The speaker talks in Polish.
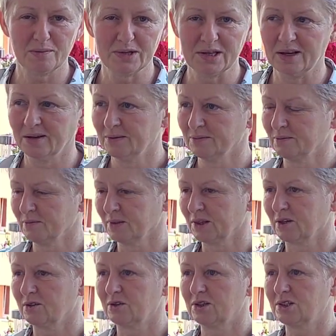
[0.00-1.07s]
mnie
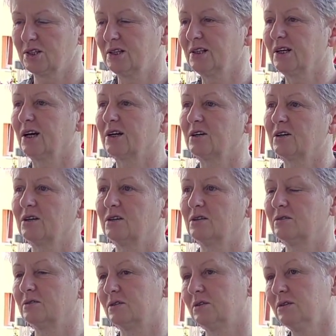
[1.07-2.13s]
koleżanka,
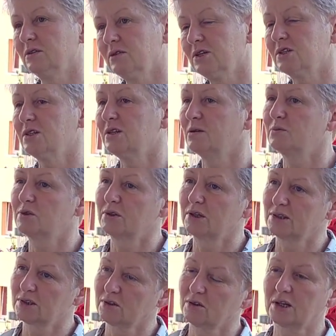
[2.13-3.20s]
no właśnie nie wiem, czy ona
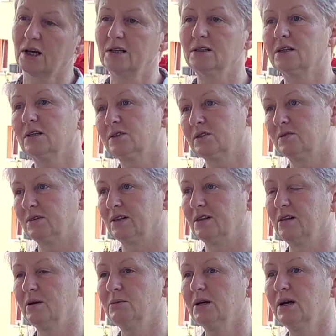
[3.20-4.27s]
jest Koreanka czy
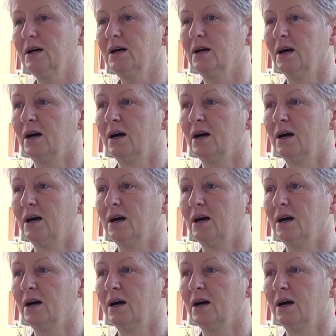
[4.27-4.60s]
Wietnamka,